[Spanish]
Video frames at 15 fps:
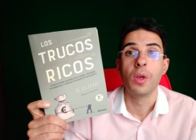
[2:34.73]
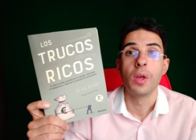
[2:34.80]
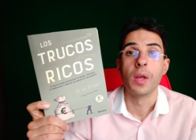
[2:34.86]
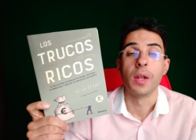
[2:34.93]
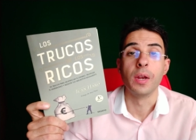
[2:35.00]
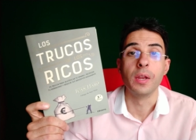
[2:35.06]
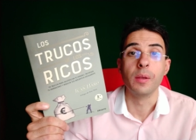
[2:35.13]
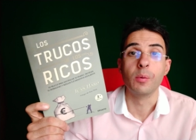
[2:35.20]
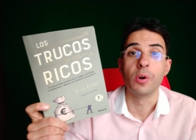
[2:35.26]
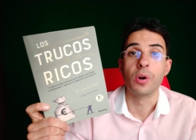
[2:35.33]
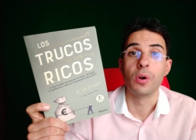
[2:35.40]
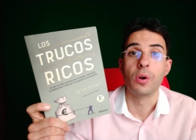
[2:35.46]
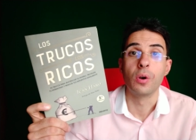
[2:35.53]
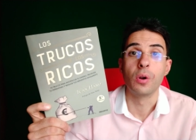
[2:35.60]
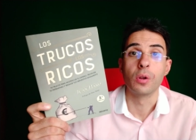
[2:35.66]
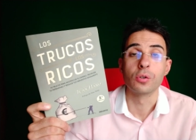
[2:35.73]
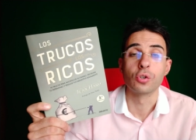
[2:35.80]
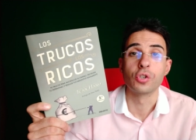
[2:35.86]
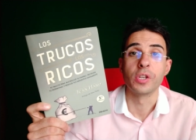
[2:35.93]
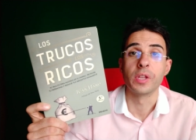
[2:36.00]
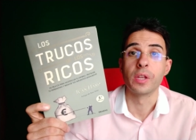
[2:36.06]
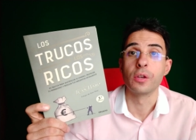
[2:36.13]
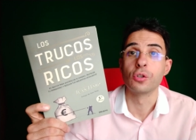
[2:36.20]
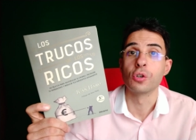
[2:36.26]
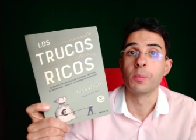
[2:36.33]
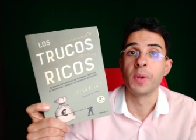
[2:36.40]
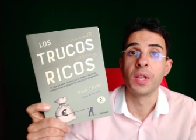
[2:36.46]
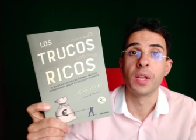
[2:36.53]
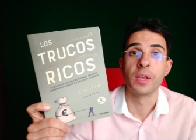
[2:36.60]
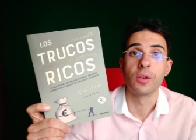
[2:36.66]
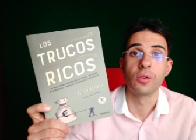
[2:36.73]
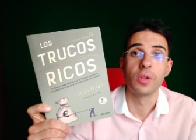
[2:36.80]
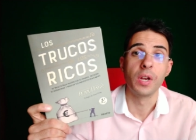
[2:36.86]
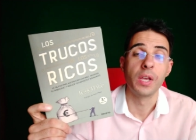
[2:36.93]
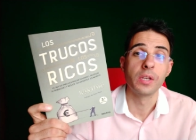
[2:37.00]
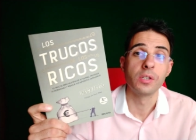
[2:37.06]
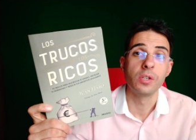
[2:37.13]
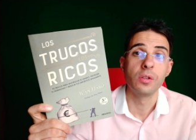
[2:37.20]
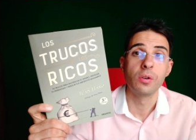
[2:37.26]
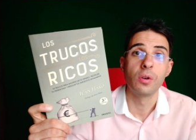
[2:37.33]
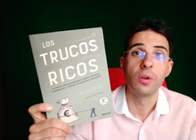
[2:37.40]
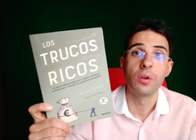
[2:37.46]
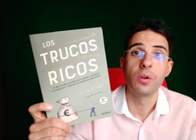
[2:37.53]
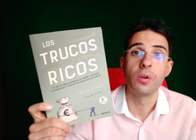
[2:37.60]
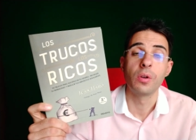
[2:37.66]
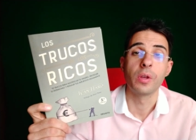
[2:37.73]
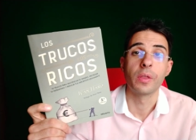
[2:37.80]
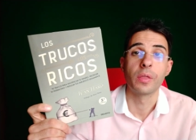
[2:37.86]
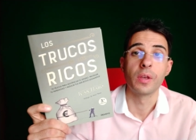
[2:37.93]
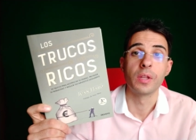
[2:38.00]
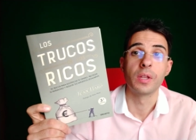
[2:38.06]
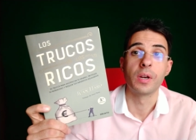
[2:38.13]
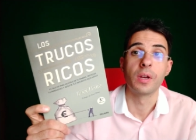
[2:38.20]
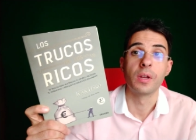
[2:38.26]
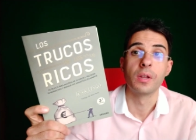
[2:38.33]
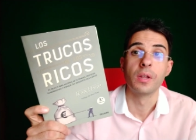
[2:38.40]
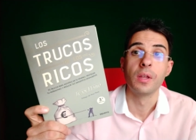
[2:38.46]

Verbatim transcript: el libro Los 88 peldaños del éxito, etcétera.